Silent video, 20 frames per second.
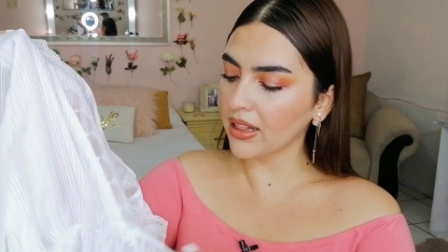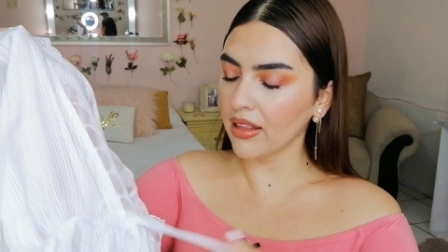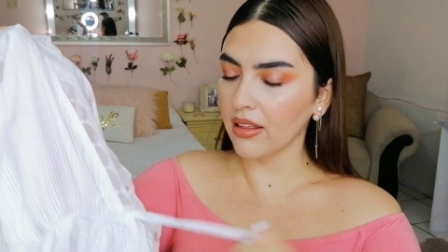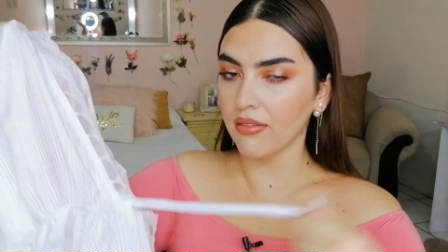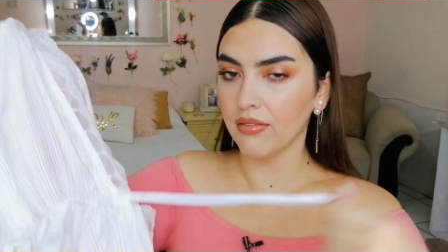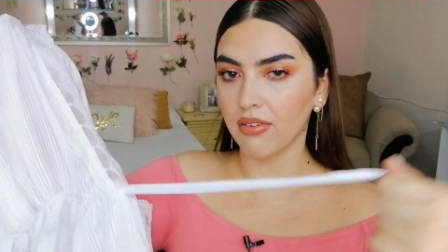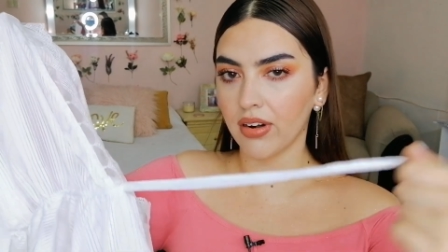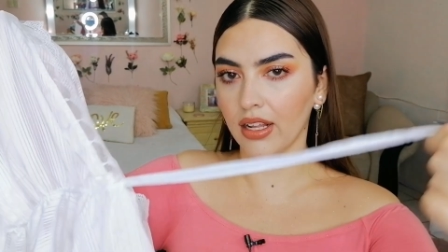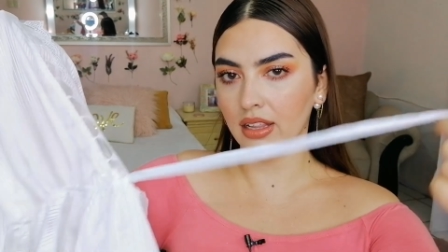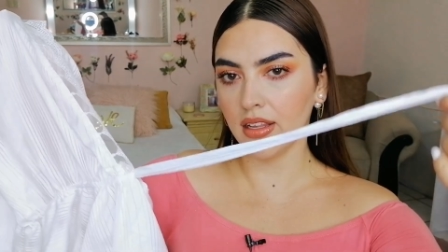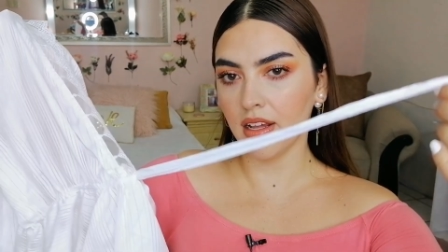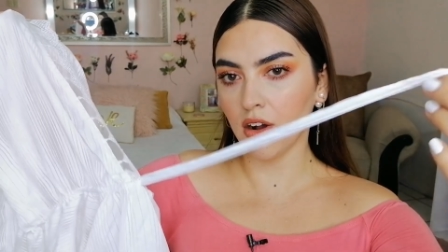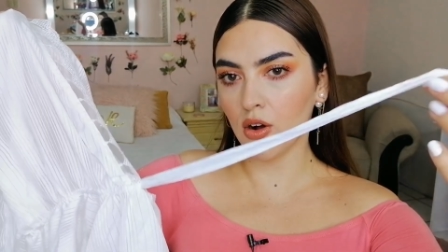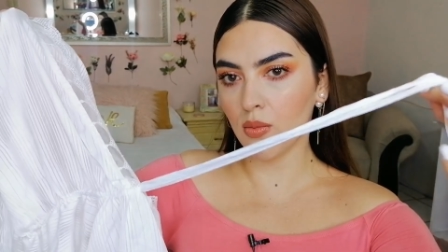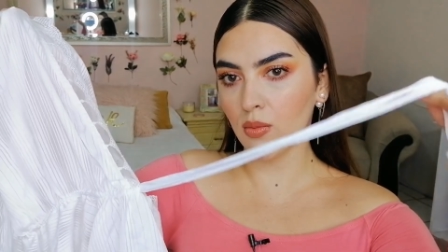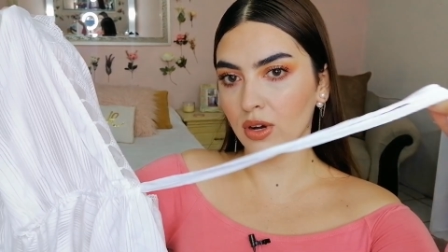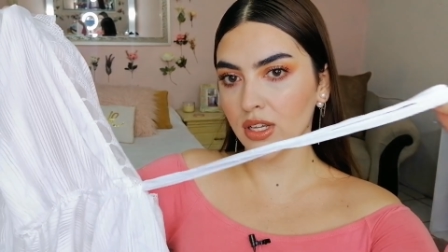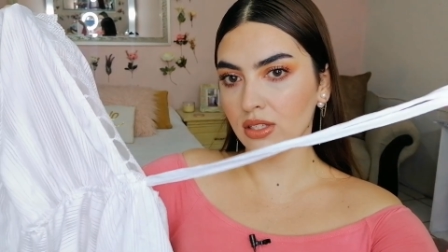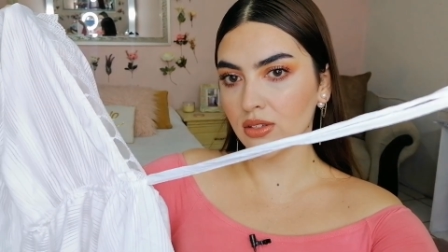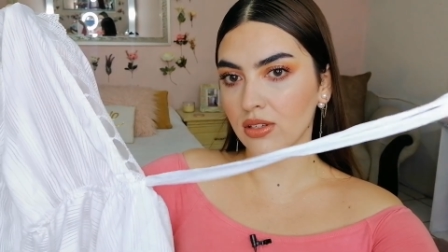parte de enfrente
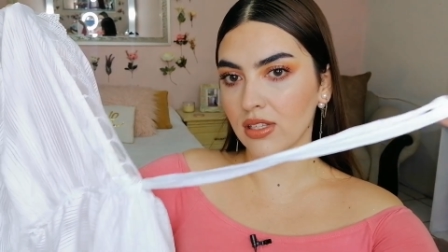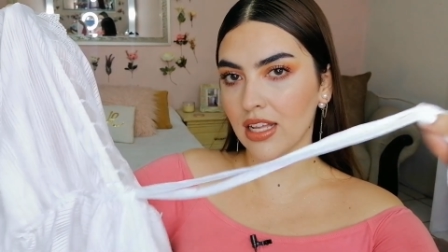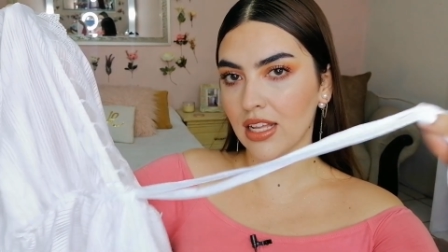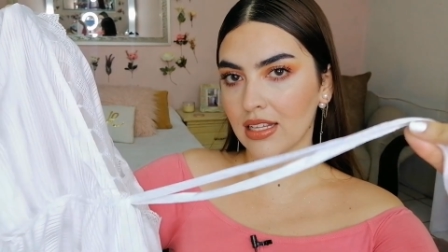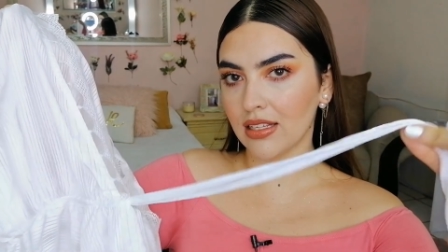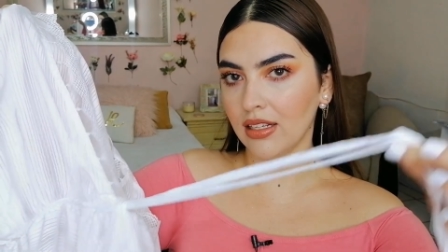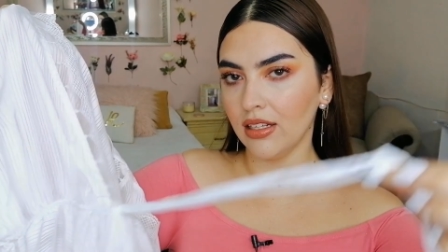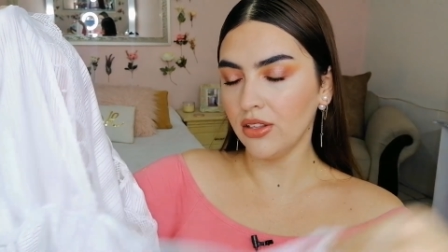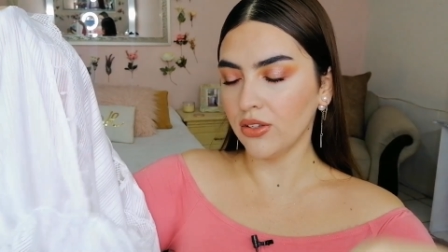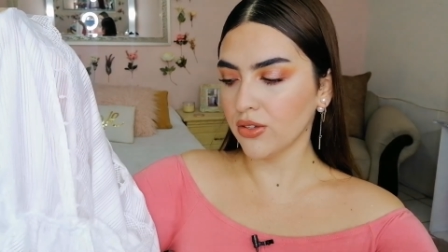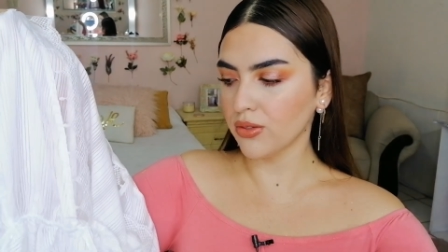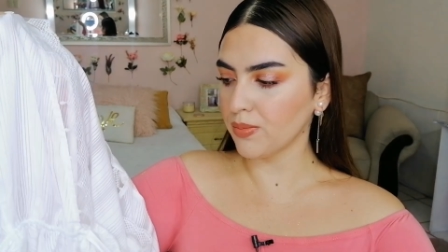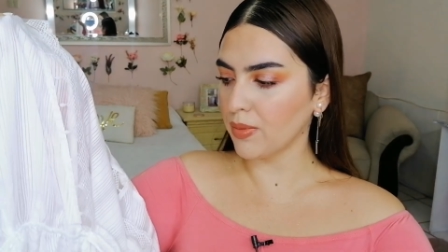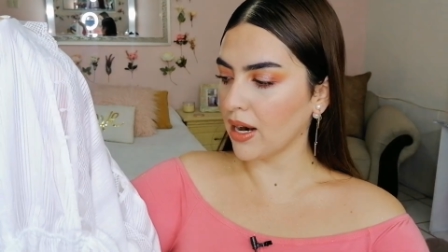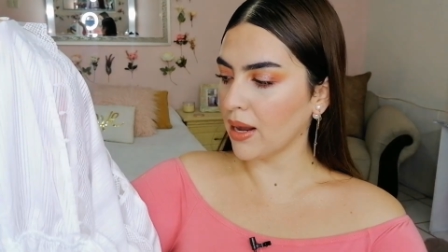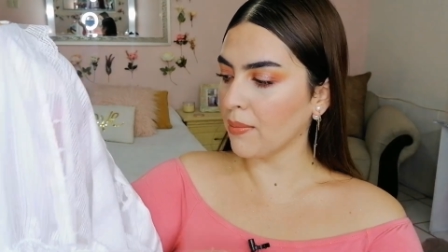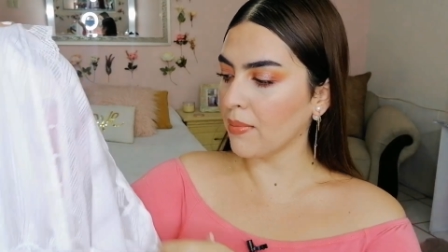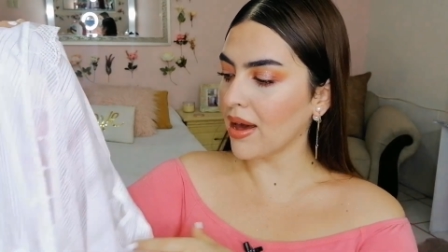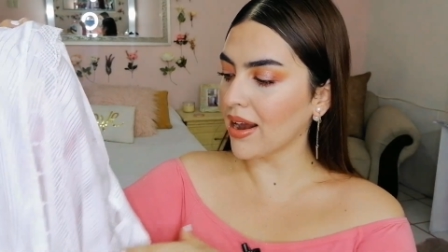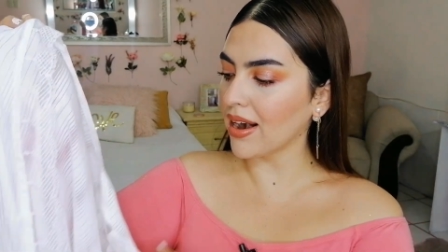como estos lacitos
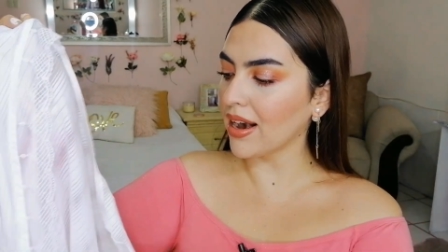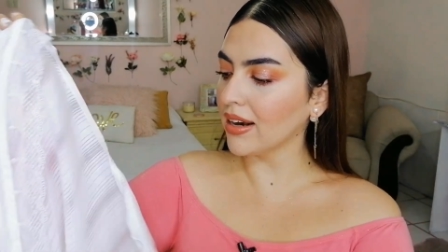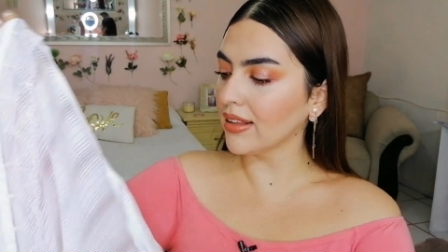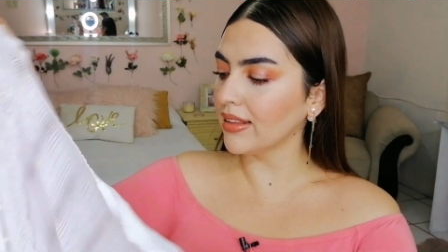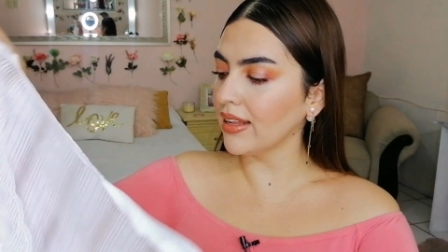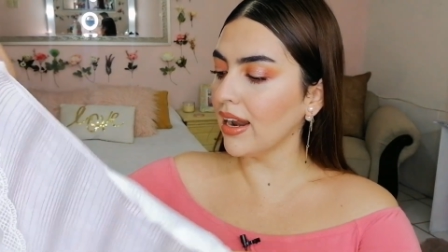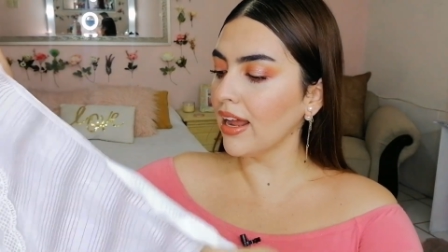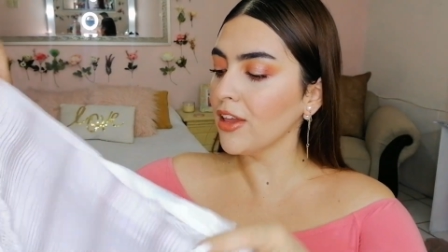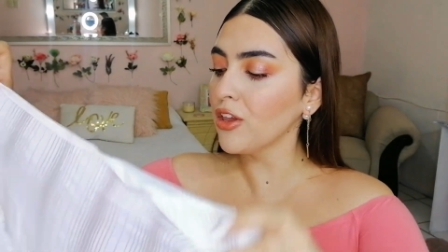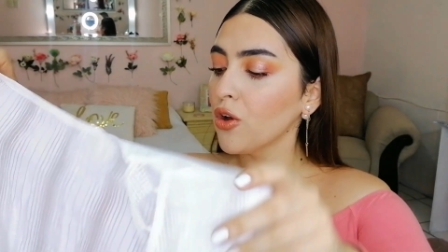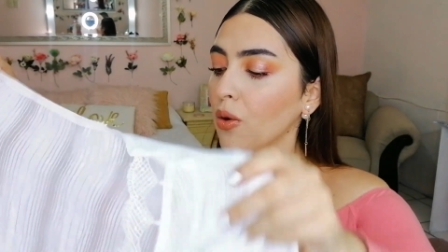para amarrártela.